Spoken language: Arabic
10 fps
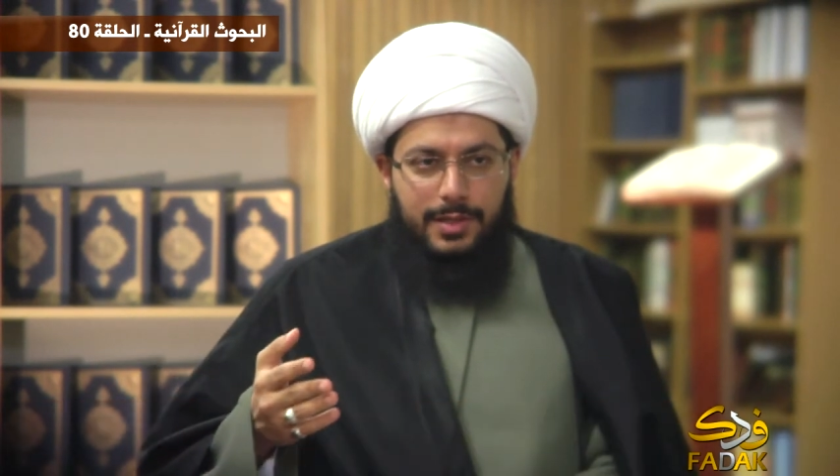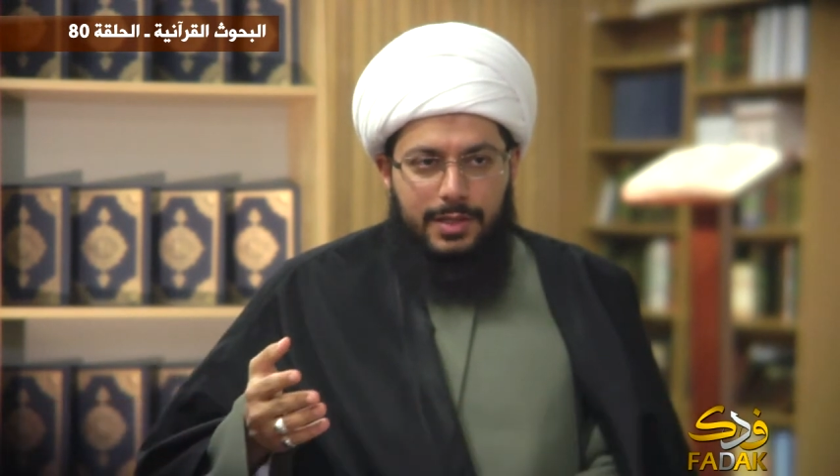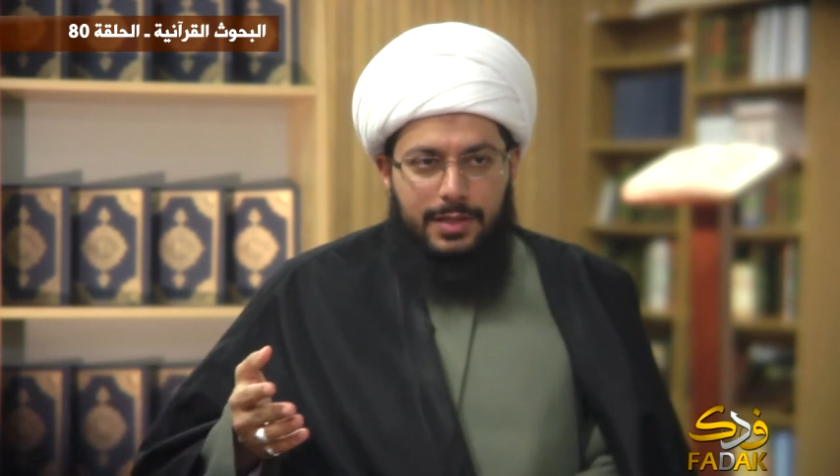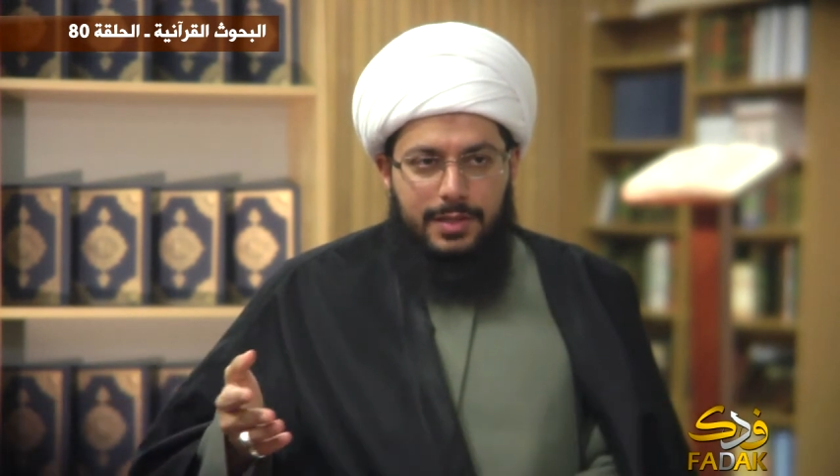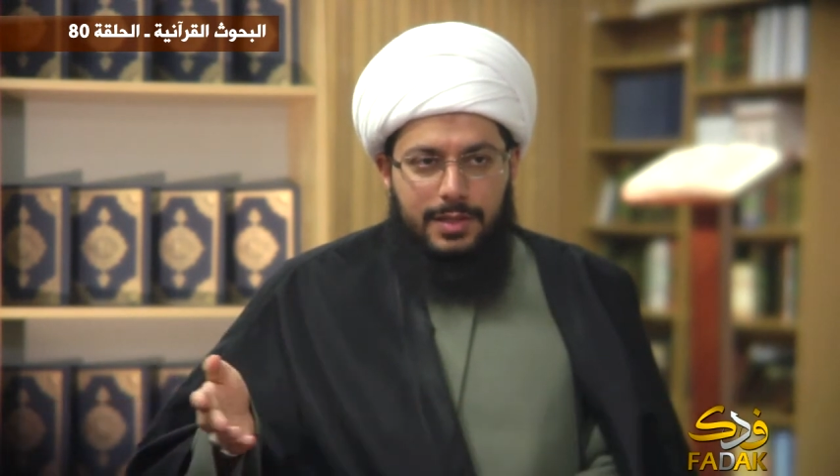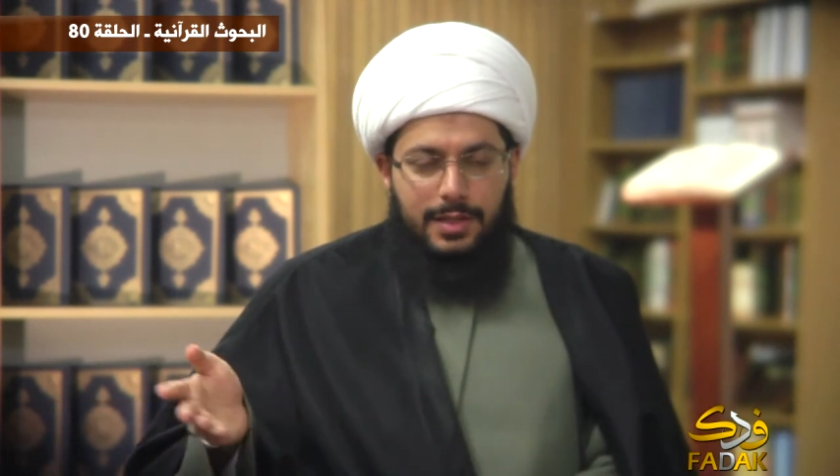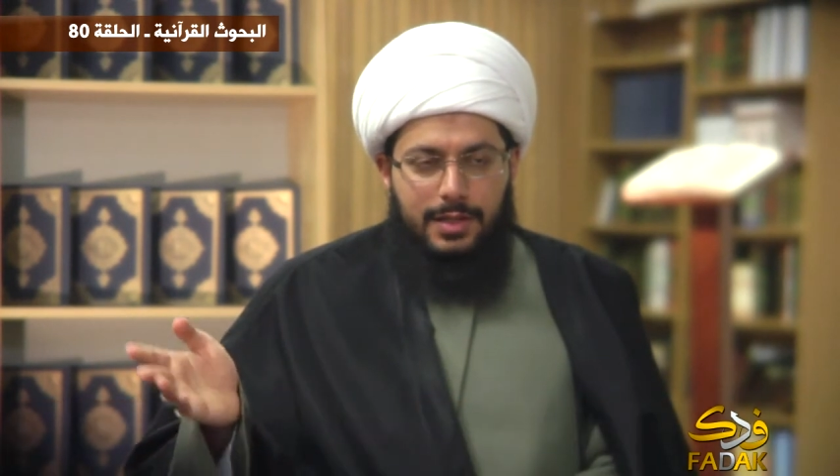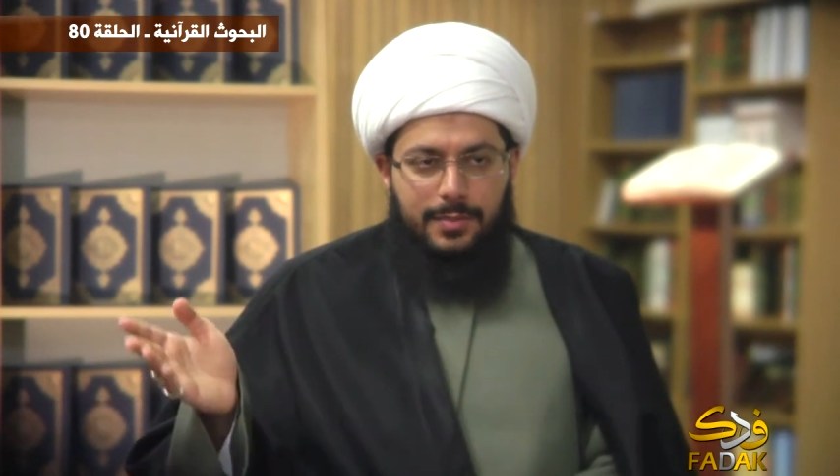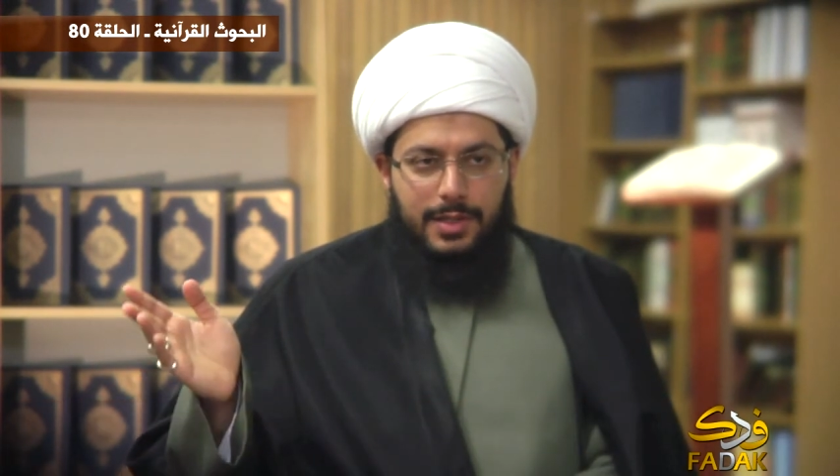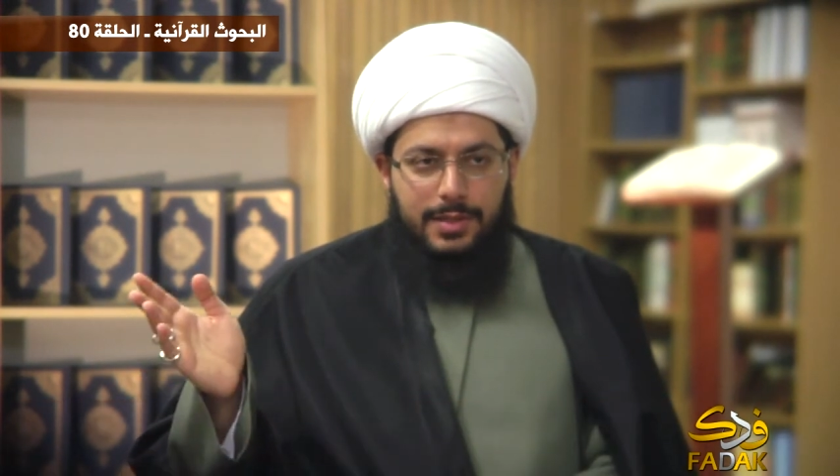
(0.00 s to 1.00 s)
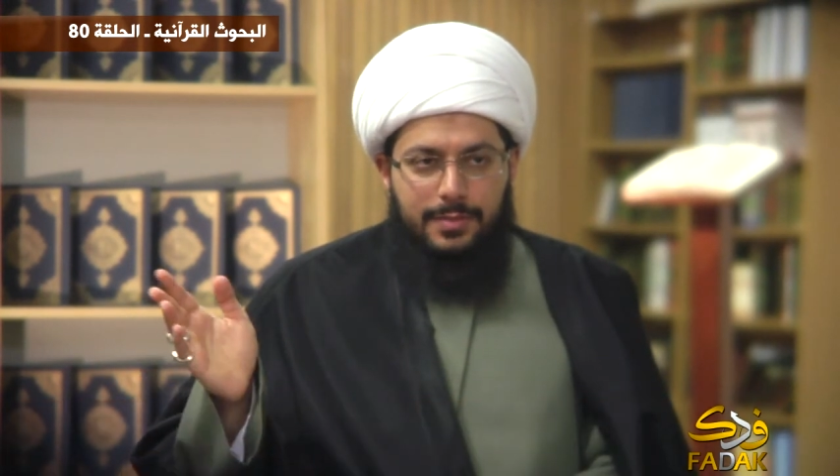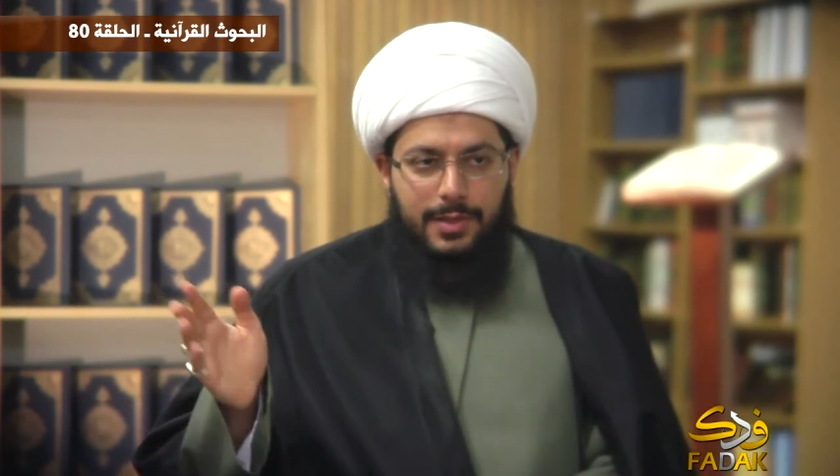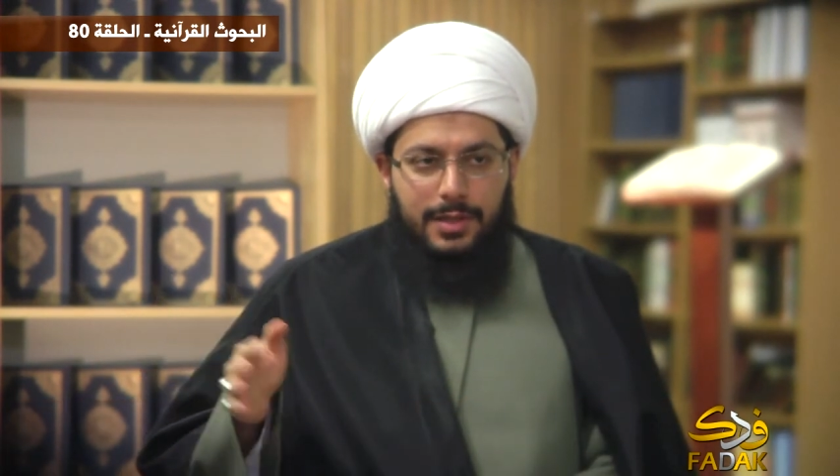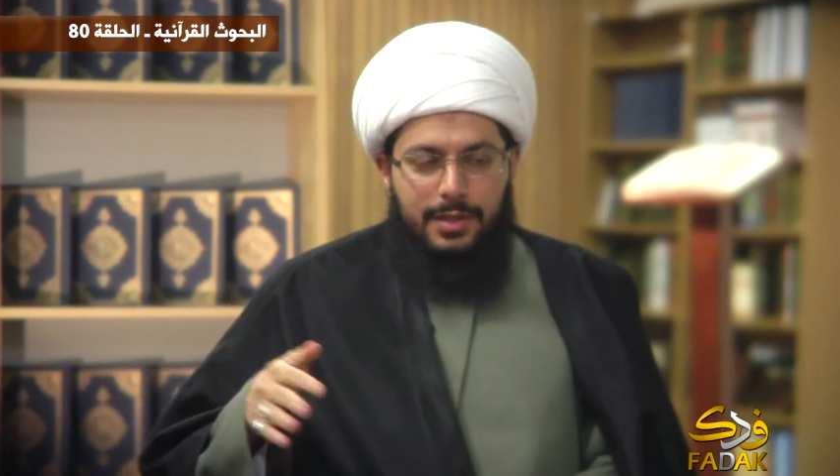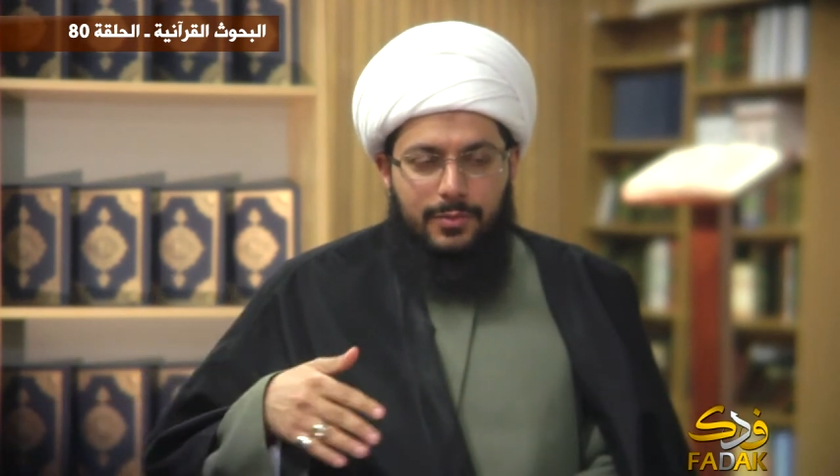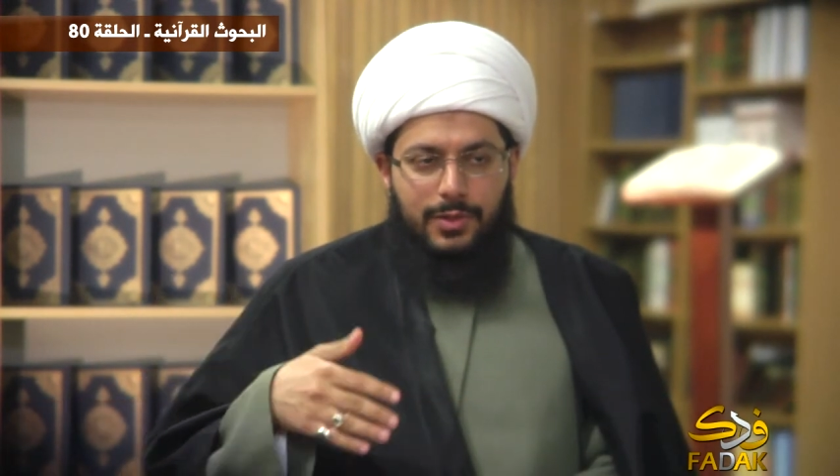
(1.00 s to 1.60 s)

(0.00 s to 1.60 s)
للنساء بأسمائهم